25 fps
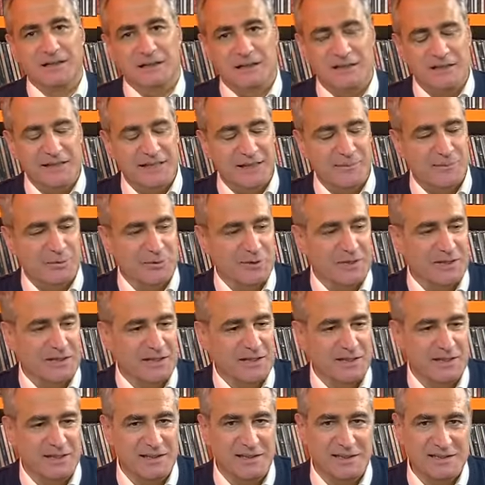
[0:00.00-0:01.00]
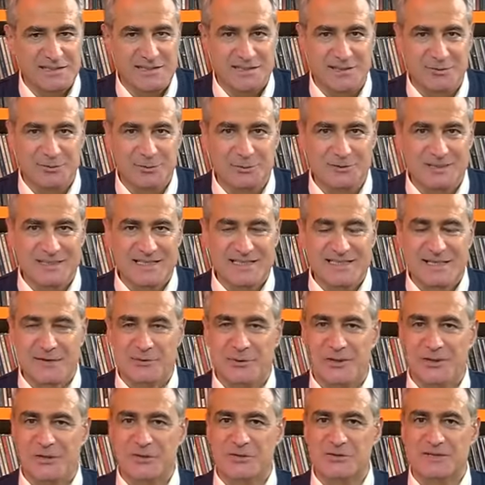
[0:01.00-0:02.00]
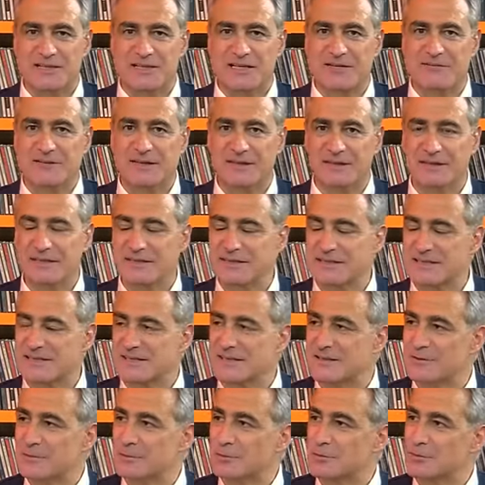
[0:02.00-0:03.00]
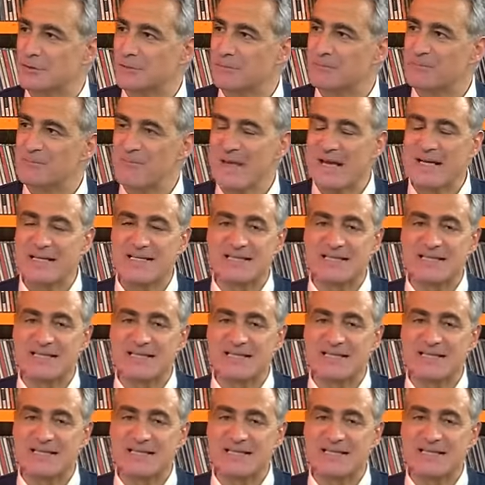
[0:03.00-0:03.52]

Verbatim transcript: riteniamo che la salute sia una cosa che vada innanzitutto